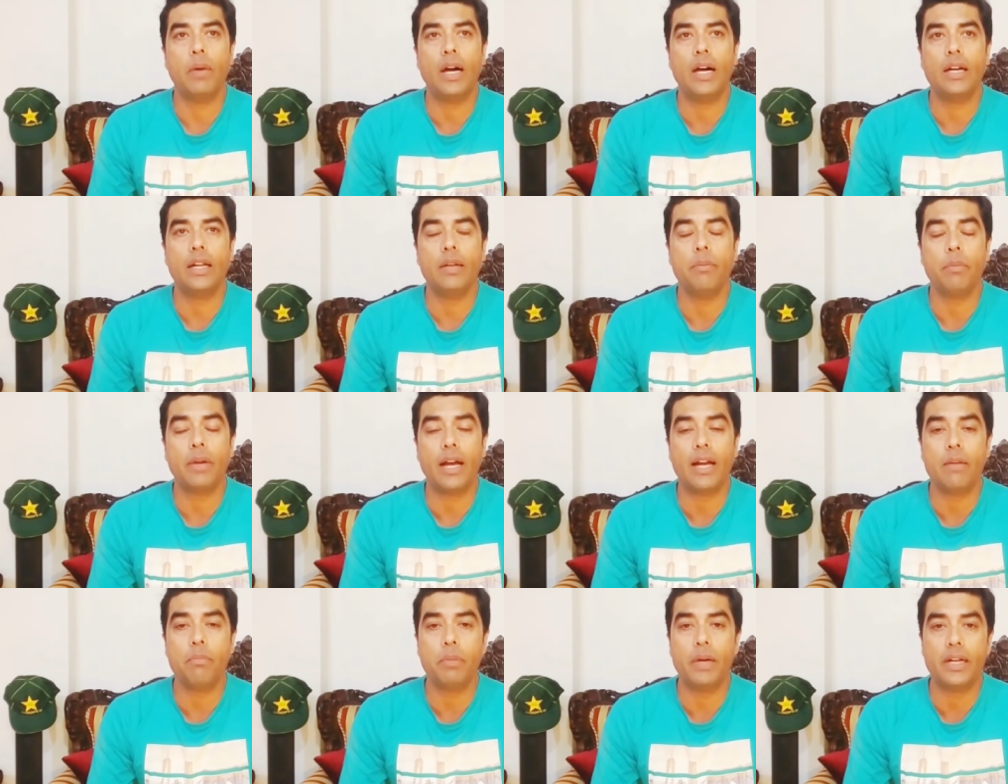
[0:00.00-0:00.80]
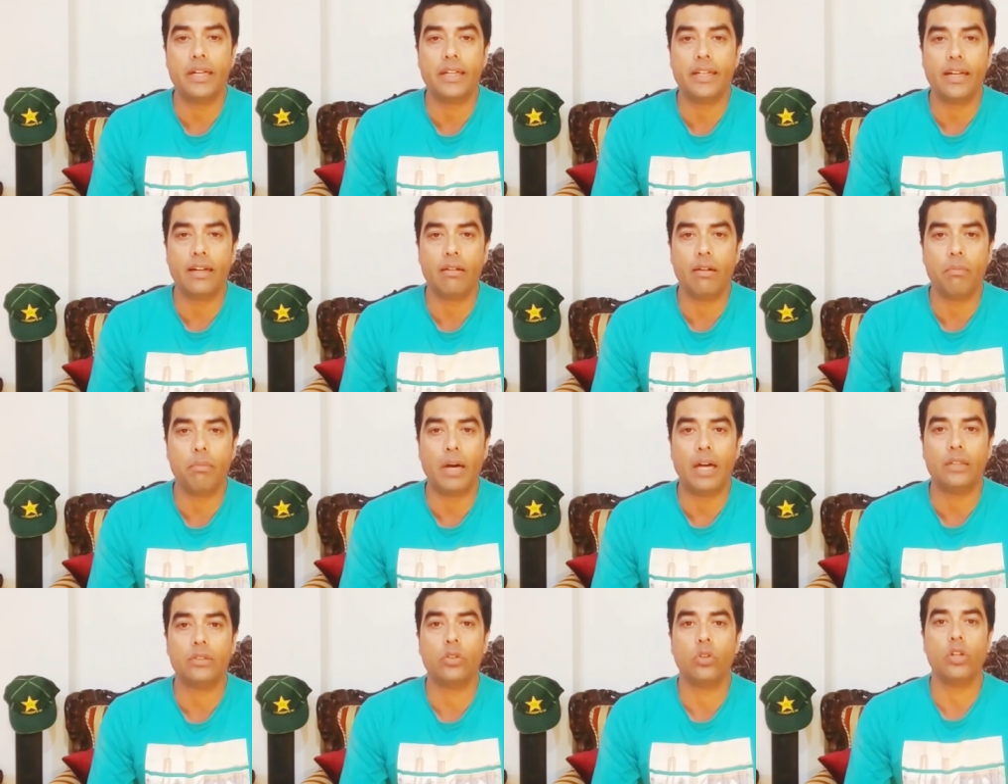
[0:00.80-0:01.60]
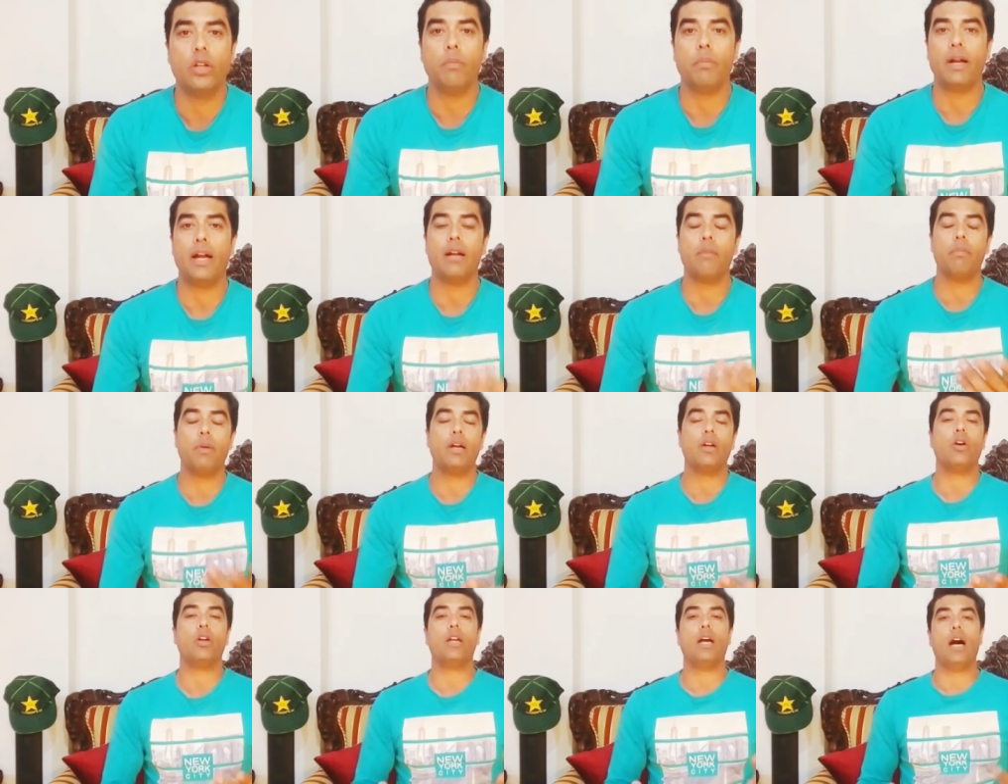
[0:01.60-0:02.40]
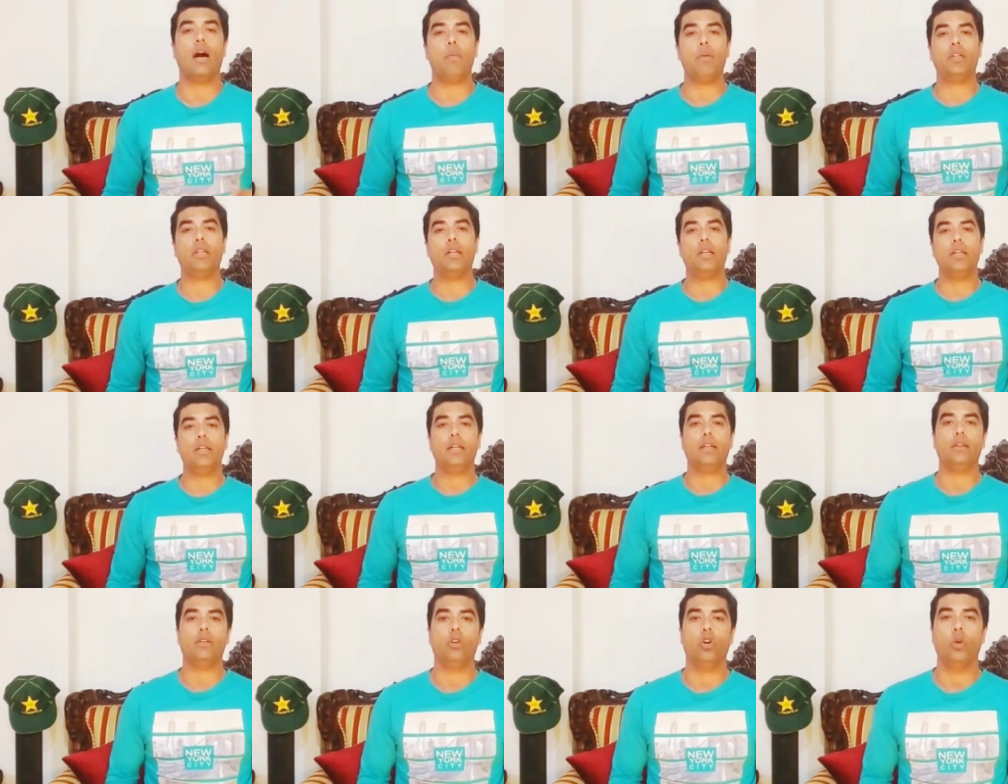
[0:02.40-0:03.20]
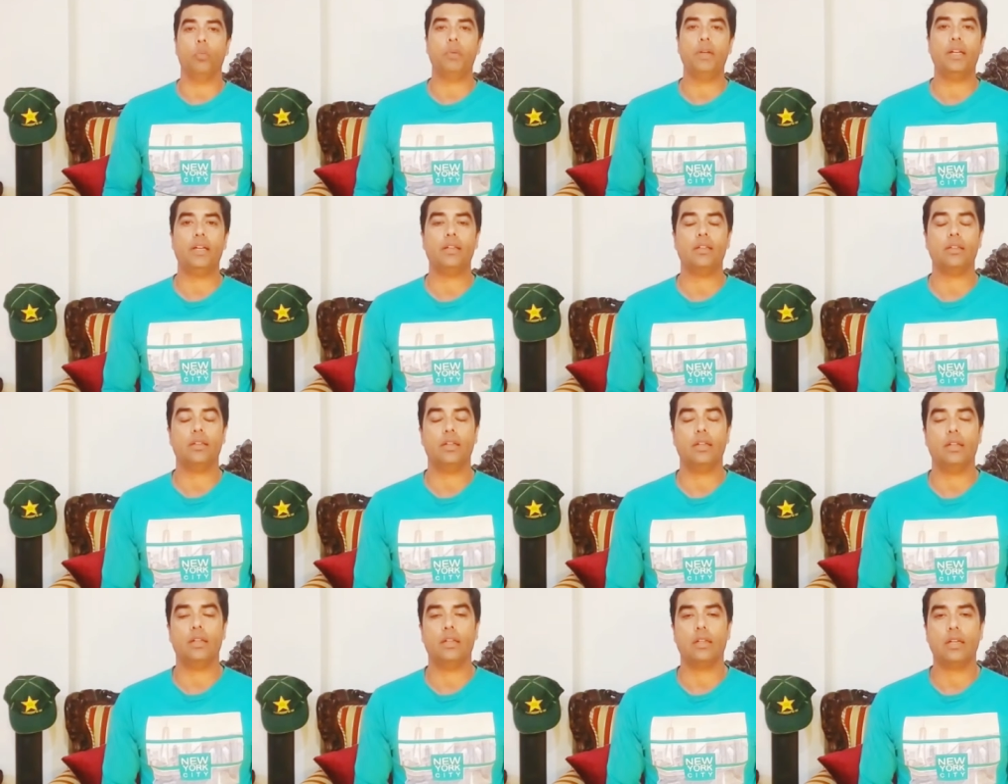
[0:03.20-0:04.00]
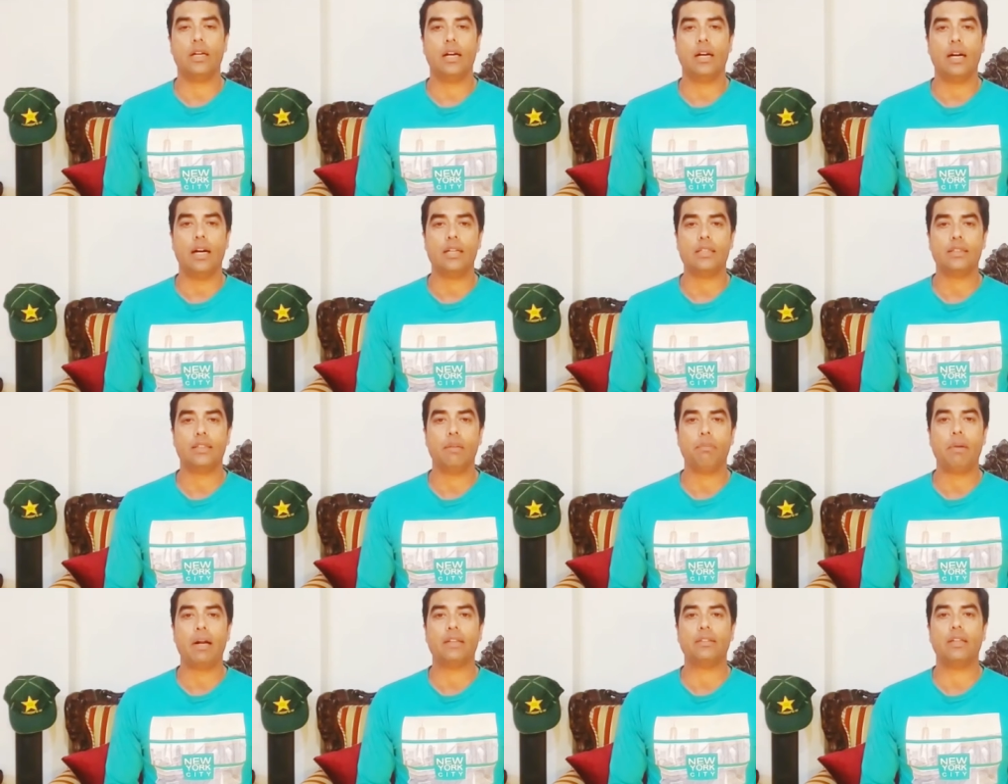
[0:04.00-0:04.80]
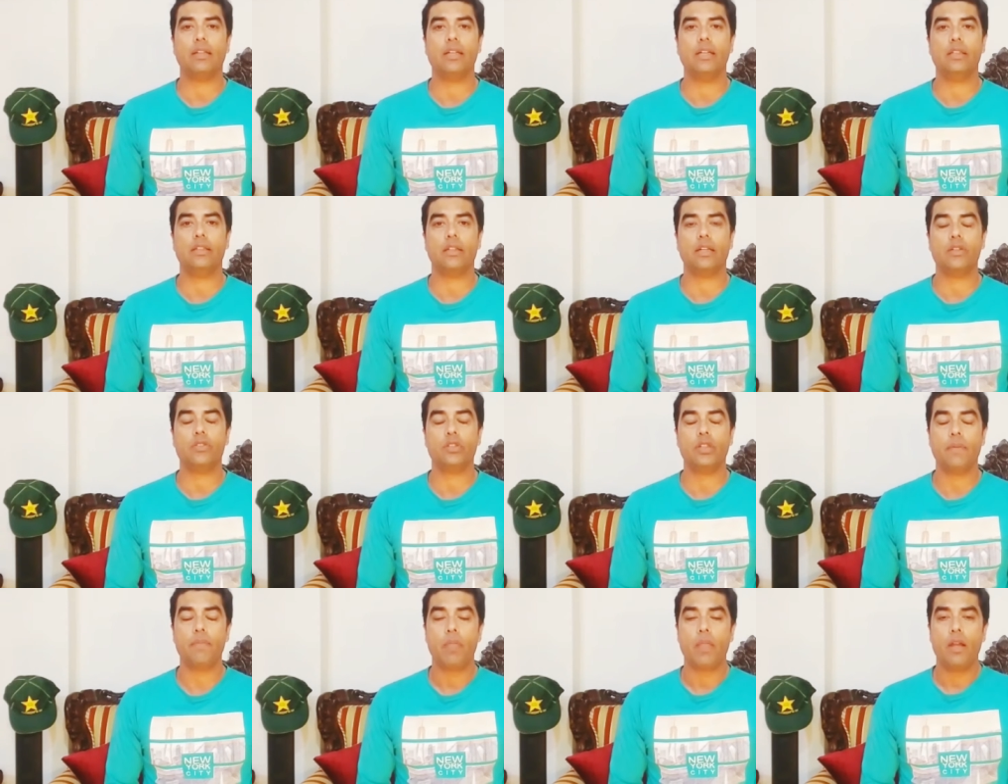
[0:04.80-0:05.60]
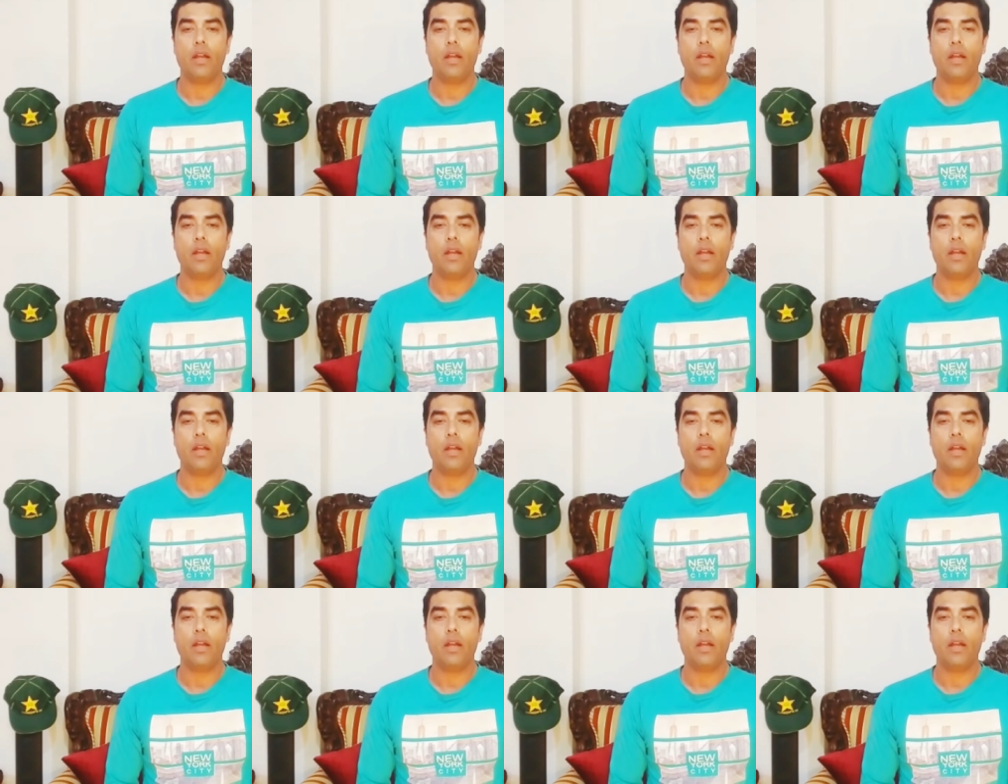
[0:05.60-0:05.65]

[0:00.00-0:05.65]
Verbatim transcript: इमरान बट की अगर मैं बात करूँ इमरान बट और आबिद अली ने ओपनिंग का आगाज़ किया पाकिस्तान की तरफ से